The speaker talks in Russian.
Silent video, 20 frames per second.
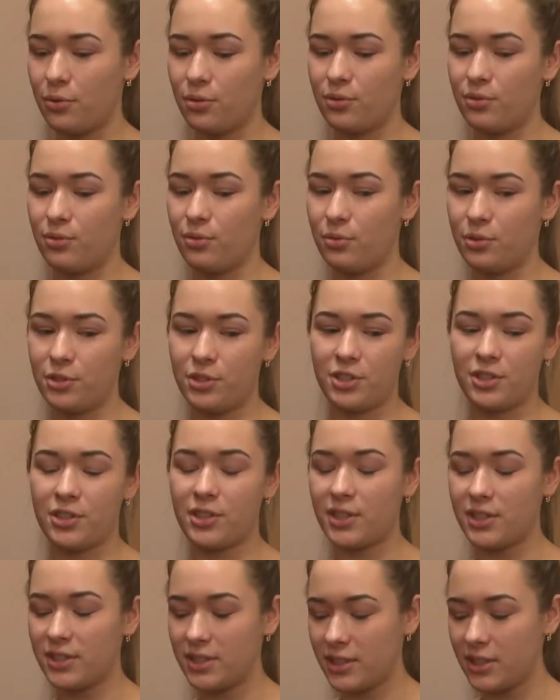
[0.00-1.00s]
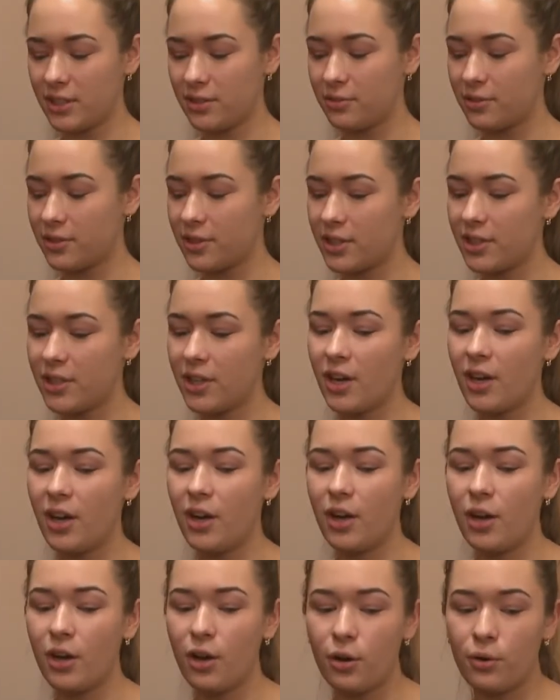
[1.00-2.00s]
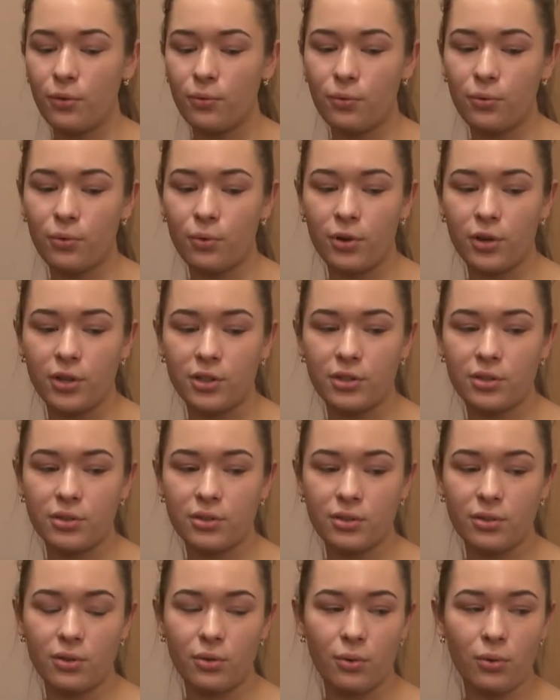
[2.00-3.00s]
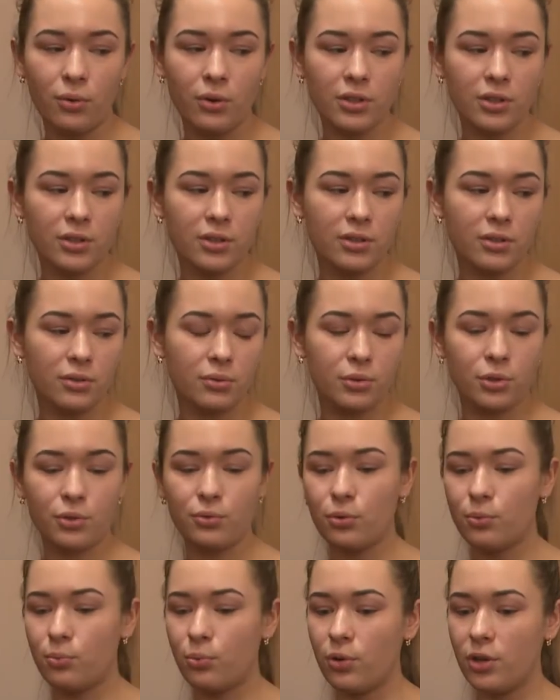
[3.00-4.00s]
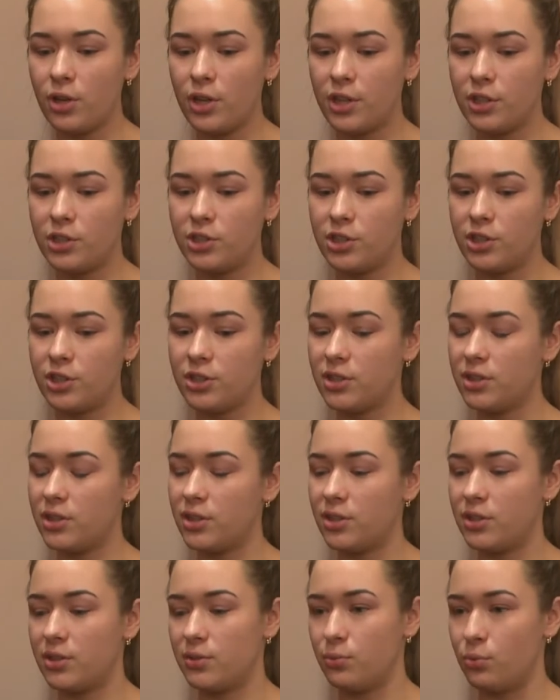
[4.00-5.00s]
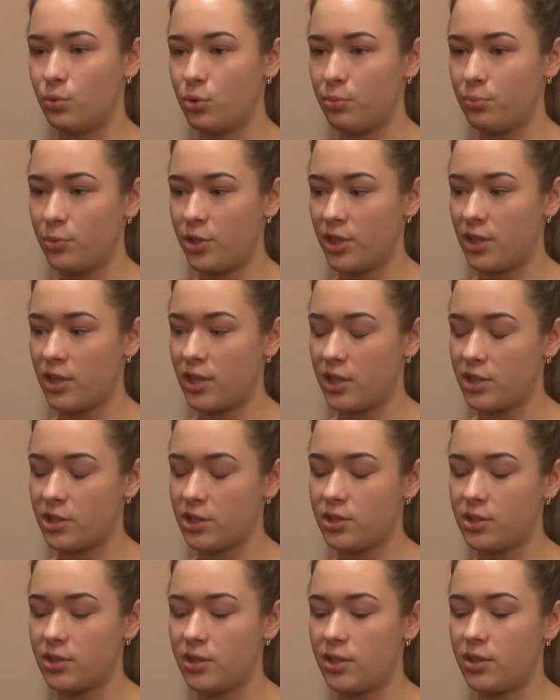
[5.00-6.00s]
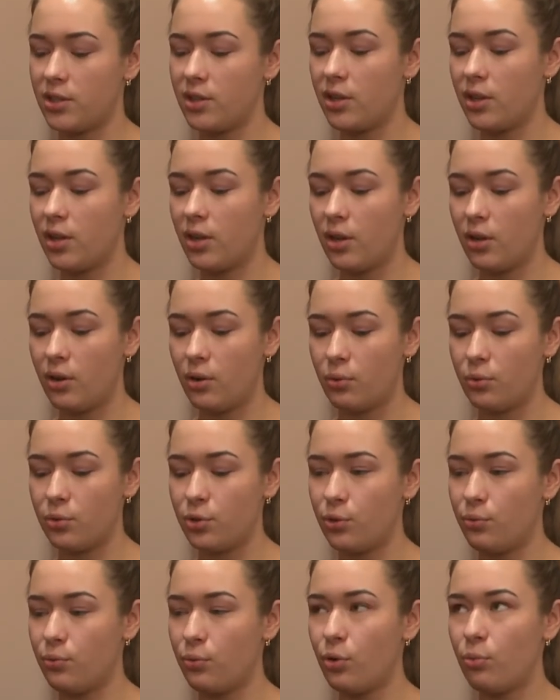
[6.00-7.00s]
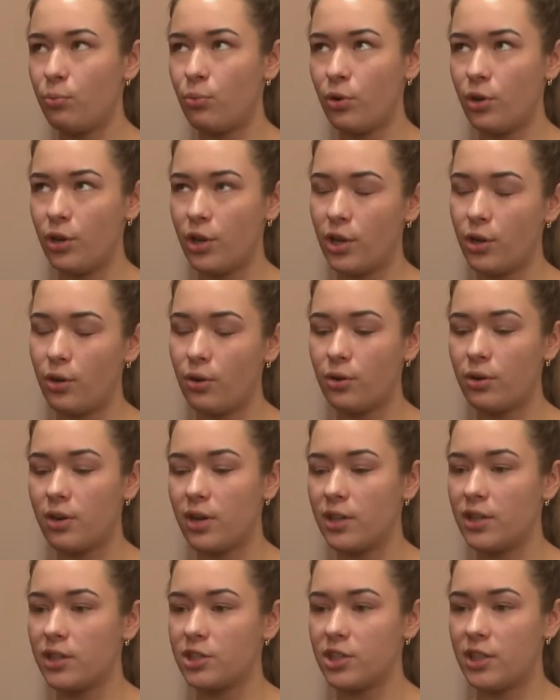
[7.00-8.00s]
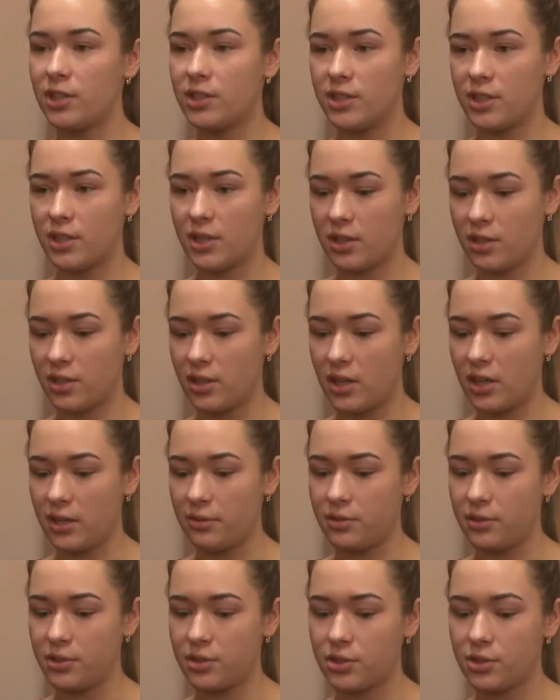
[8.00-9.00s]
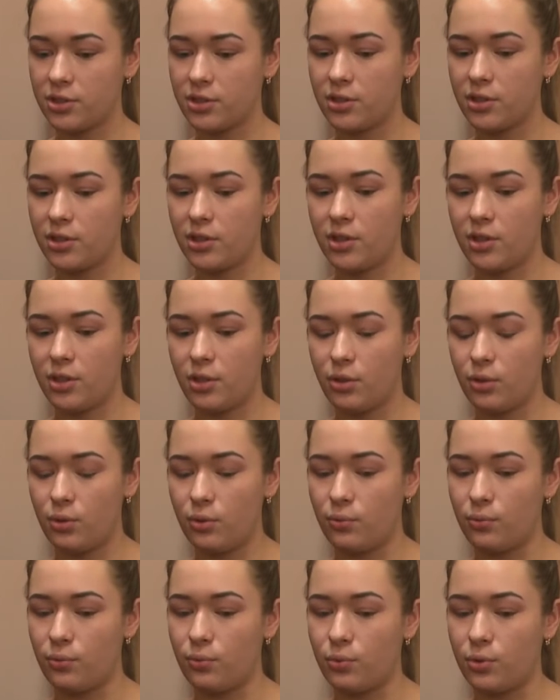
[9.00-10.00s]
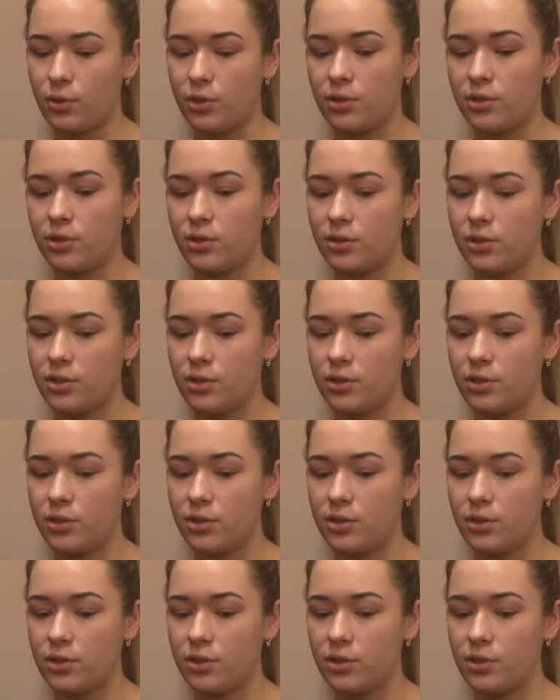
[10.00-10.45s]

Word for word: Он очень красивый, вот. Он, у него более чистый звук, мне кажется. У него более легкое нажатие клавиш. Вот.